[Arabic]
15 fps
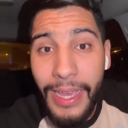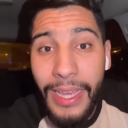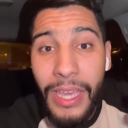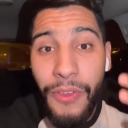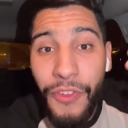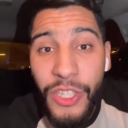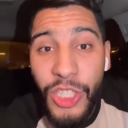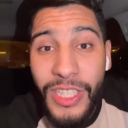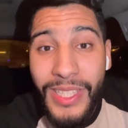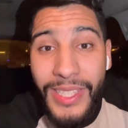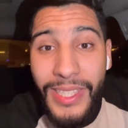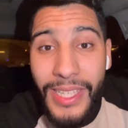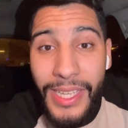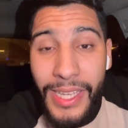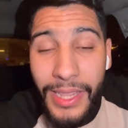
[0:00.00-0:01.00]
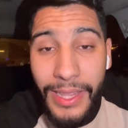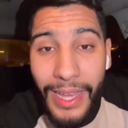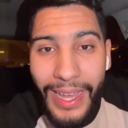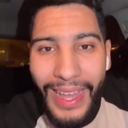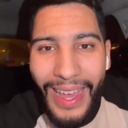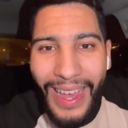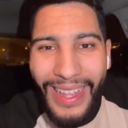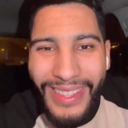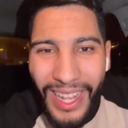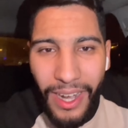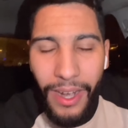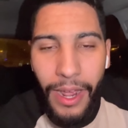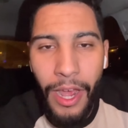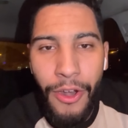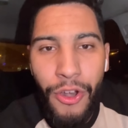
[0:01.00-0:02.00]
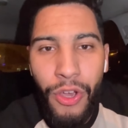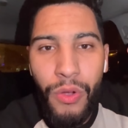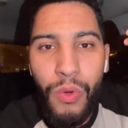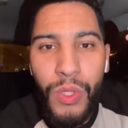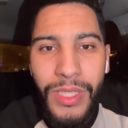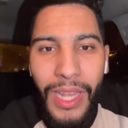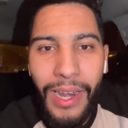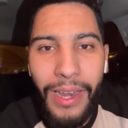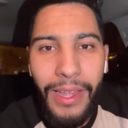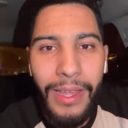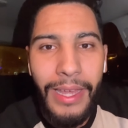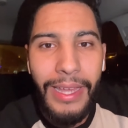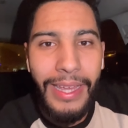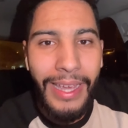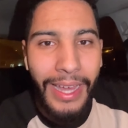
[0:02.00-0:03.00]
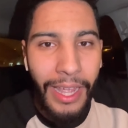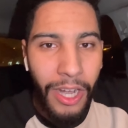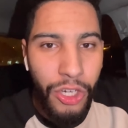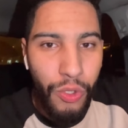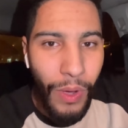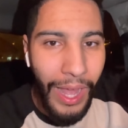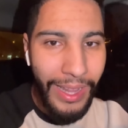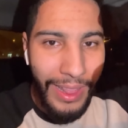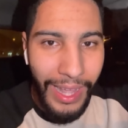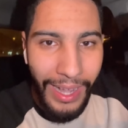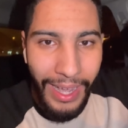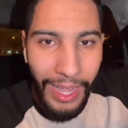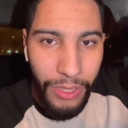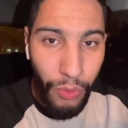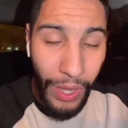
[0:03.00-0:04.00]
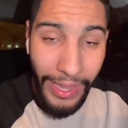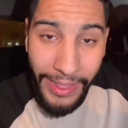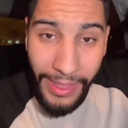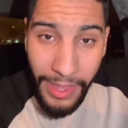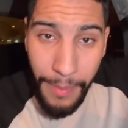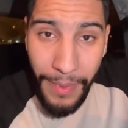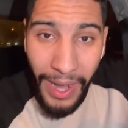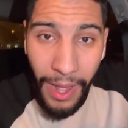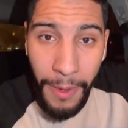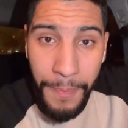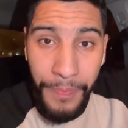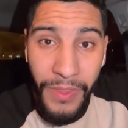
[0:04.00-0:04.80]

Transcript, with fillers: كيفاش هذا السيد قدر انه يوصل يخرج واحد لاكارت واحد النمره